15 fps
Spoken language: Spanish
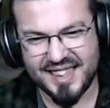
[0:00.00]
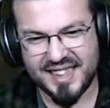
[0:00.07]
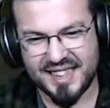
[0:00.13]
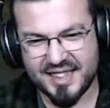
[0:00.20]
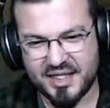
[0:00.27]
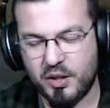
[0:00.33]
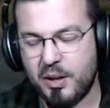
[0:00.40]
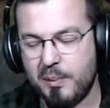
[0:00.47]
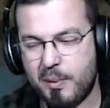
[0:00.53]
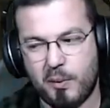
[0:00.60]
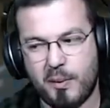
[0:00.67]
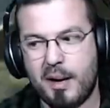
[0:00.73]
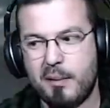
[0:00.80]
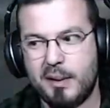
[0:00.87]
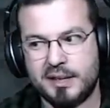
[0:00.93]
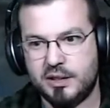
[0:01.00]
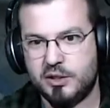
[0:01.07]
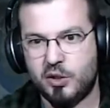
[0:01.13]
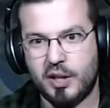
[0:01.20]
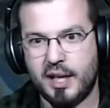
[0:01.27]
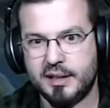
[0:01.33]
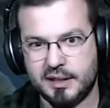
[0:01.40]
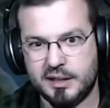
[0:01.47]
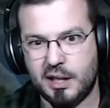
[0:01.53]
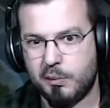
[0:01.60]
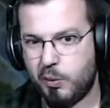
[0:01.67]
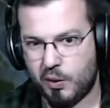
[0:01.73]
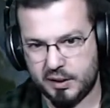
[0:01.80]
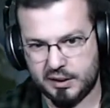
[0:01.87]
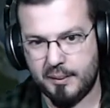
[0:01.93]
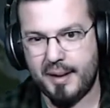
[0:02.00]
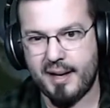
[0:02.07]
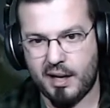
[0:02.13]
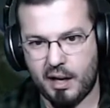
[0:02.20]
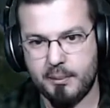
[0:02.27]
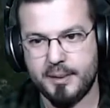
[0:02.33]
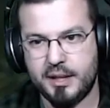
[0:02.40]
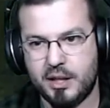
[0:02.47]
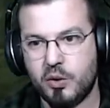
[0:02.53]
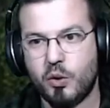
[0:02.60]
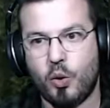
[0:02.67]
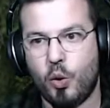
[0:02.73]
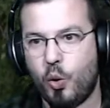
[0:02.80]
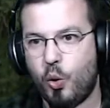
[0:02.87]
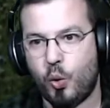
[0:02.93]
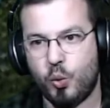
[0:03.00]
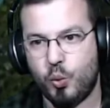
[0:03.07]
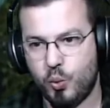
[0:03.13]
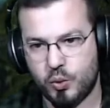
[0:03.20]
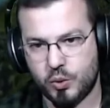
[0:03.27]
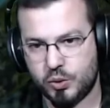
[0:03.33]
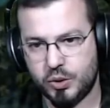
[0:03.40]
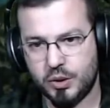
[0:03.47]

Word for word: Tengo que probar más historias de estas porque estaban realmente cojonudos.